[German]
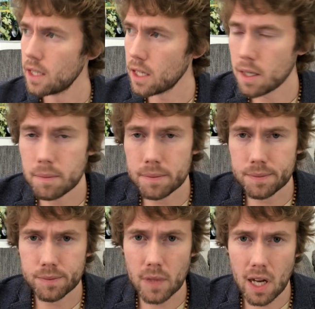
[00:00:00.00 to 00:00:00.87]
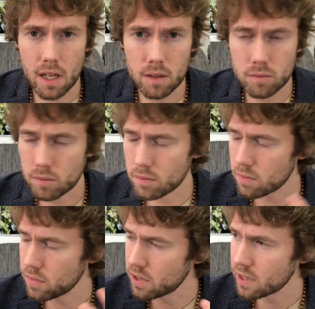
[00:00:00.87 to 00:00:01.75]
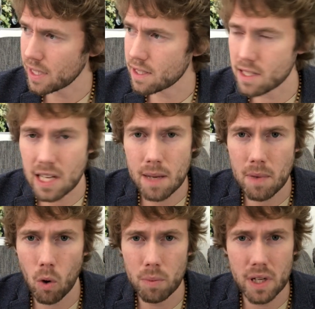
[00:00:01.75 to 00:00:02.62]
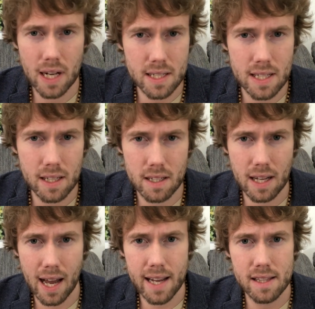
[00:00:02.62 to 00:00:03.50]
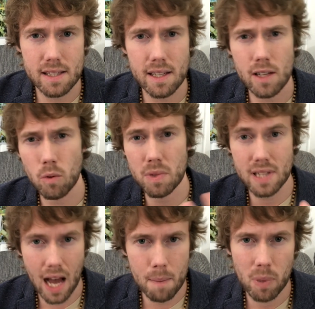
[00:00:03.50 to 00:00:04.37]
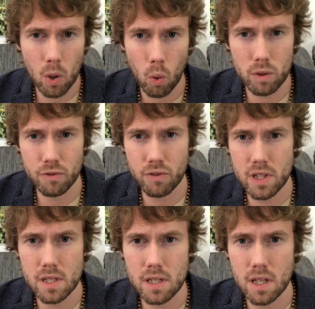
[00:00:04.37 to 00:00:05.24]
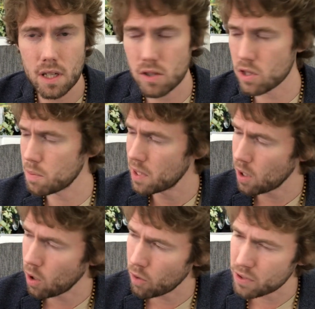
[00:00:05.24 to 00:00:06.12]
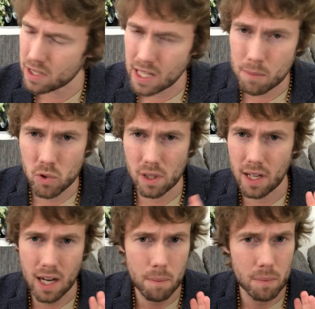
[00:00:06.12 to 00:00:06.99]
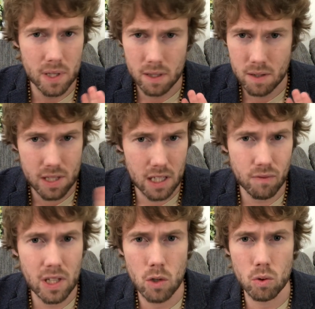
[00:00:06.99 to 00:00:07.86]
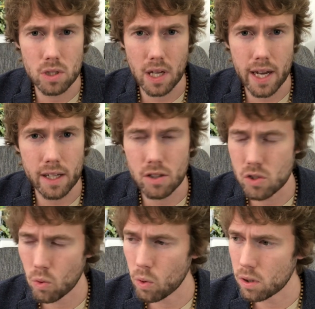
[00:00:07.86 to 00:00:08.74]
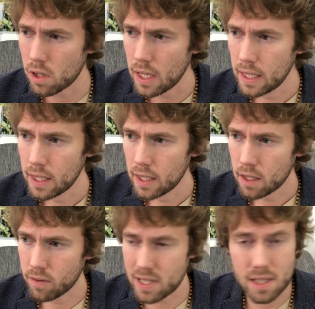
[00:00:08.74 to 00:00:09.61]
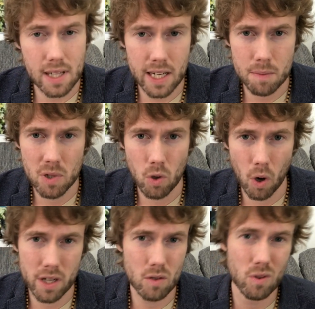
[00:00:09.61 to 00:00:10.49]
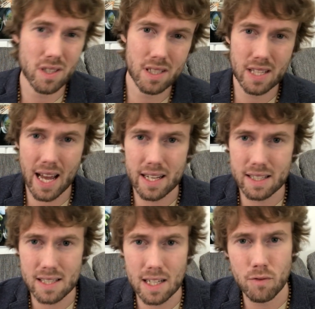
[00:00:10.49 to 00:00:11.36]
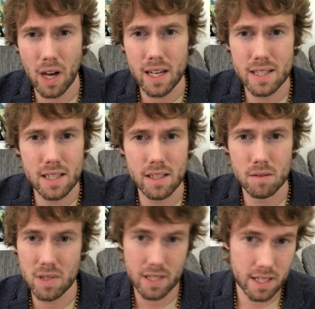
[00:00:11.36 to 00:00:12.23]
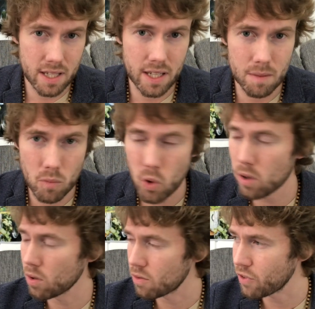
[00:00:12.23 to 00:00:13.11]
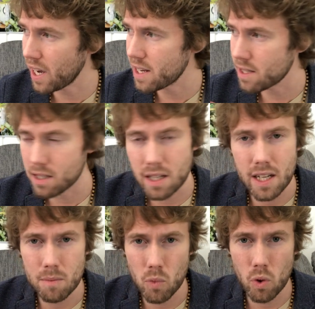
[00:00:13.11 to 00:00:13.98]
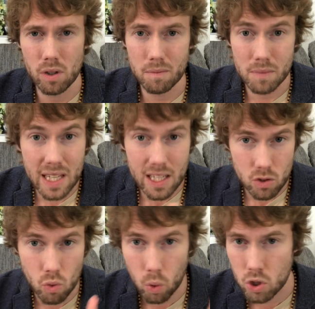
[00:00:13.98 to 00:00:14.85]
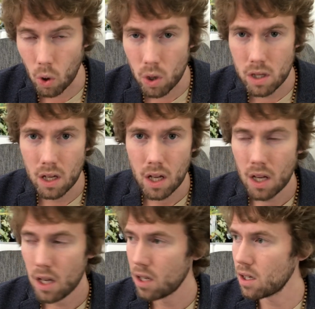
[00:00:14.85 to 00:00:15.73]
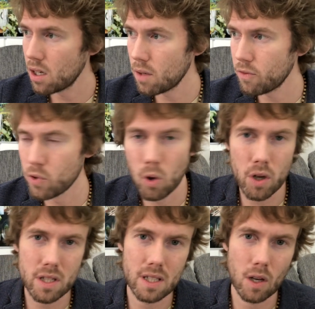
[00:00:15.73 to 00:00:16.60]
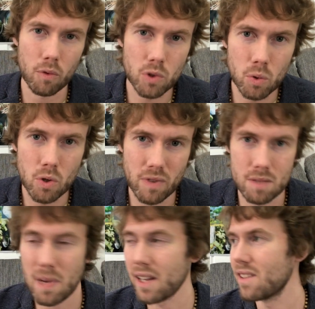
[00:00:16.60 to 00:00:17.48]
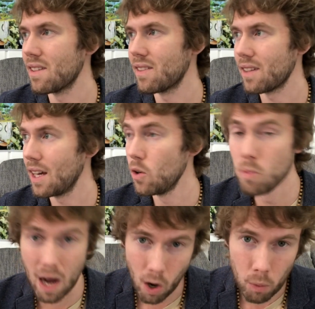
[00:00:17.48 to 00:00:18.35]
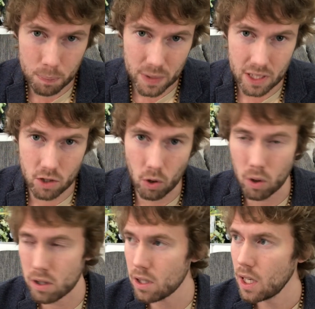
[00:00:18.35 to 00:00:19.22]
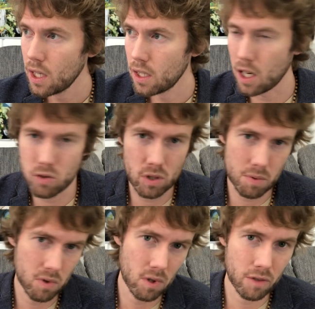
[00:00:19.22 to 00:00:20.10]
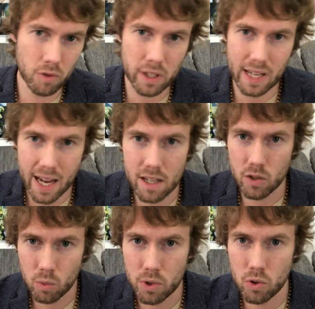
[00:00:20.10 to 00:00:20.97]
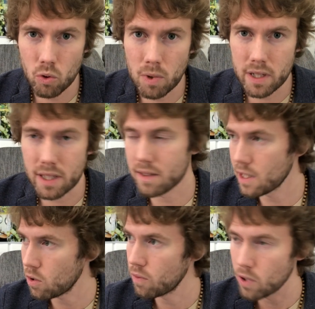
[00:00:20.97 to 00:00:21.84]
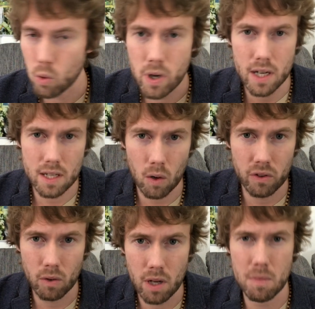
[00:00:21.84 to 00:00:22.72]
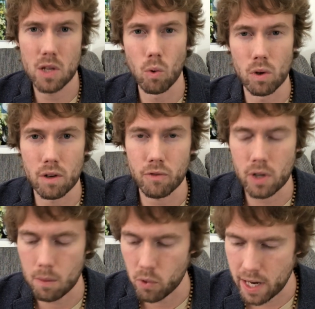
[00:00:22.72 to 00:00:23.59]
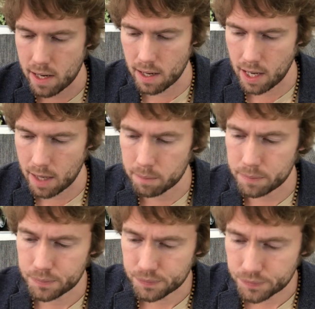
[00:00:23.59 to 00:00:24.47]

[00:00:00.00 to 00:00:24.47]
ähm, ja, dieses ganze Thema um den Artikel 13, um diese Upload-Filter. Also ich bin da auch auf die Demos gegangen, habe mir zig Videos reingezogen, was das eigentlich bedeutet. Und das ist ehrlich gesagt für alle, die das Internet mögen und ein freies Internet mögen, nicht so toll. Ähm, für Leute, die auf YouTube was machen, ist es überhaupt nicht toll. Also insbesondere für kleine YouTuber, die jetzt nicht irgendwie Hunderttausende oder Millionen von Abonnenten haben.